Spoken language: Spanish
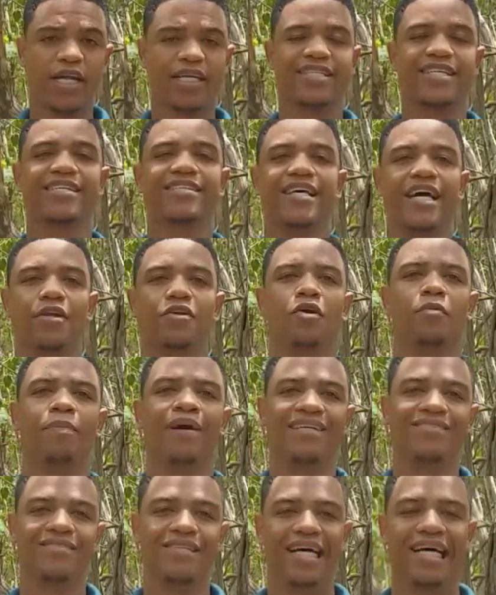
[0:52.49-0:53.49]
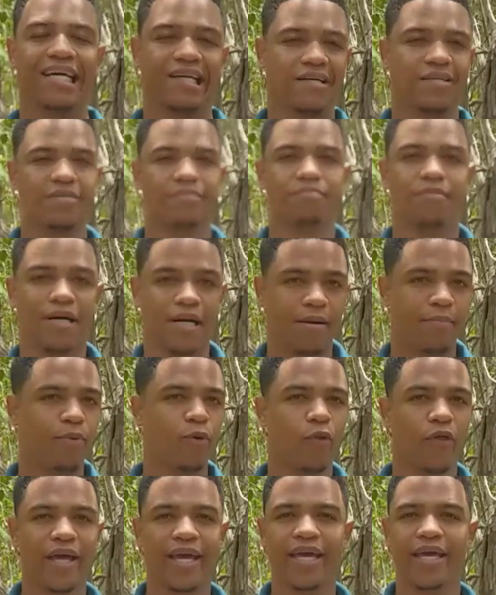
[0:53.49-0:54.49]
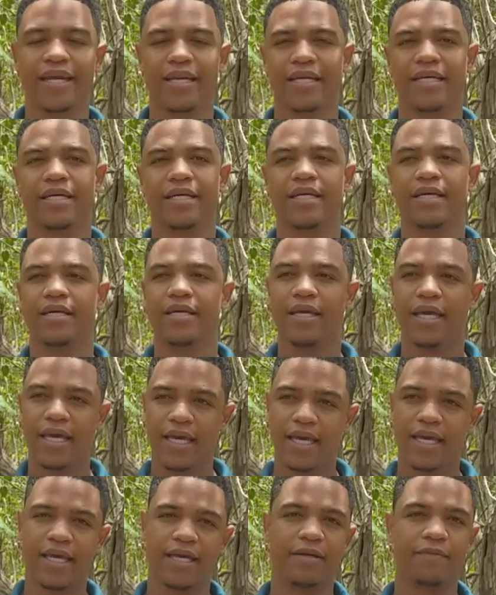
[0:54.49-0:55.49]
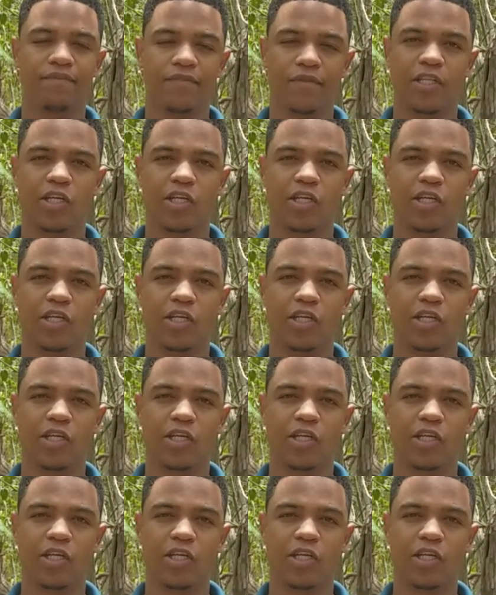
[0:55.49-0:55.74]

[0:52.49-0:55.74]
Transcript: necesario pasar para poder eh,